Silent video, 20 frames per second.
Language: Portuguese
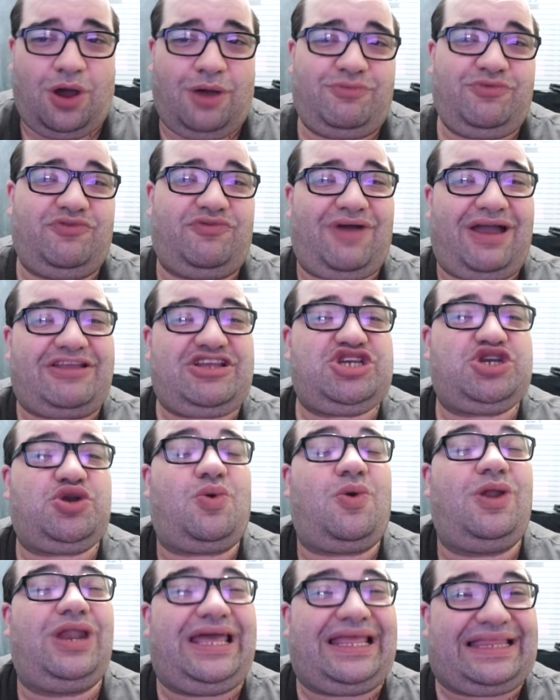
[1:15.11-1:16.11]
óbvio, vai te
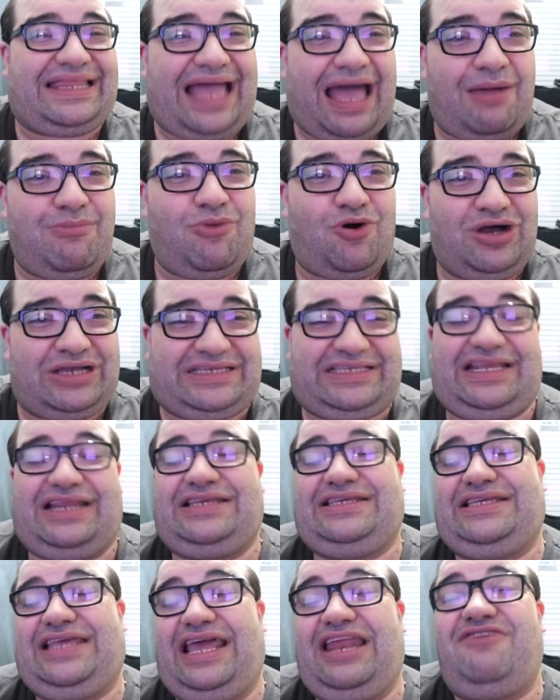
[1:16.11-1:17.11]
coletar
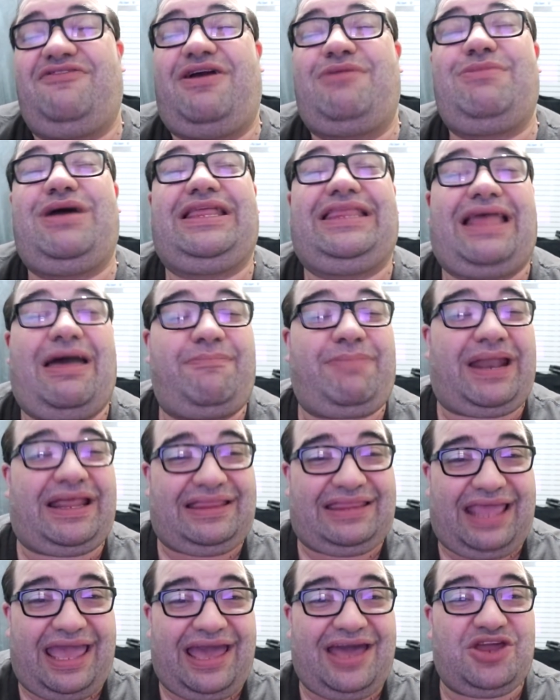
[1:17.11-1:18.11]
amostras dele e vai mandar para
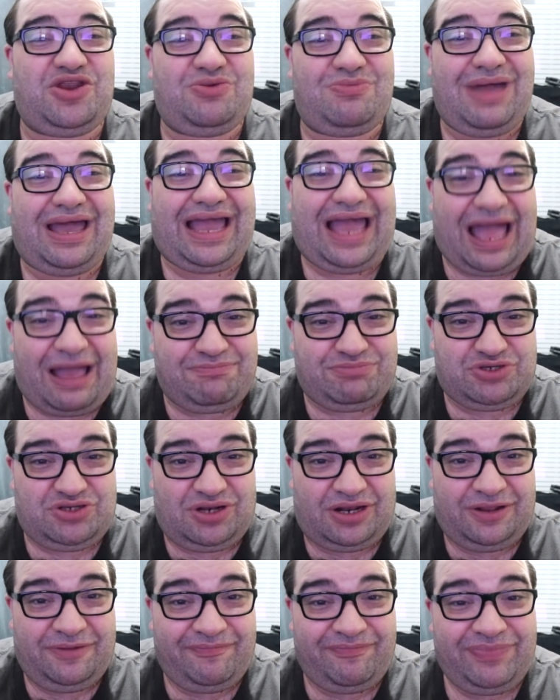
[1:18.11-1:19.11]
a Terra numa
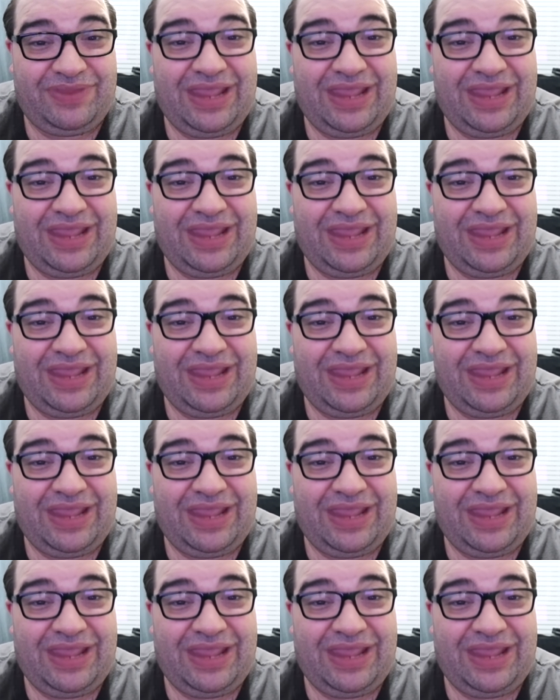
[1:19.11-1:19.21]
cápsula.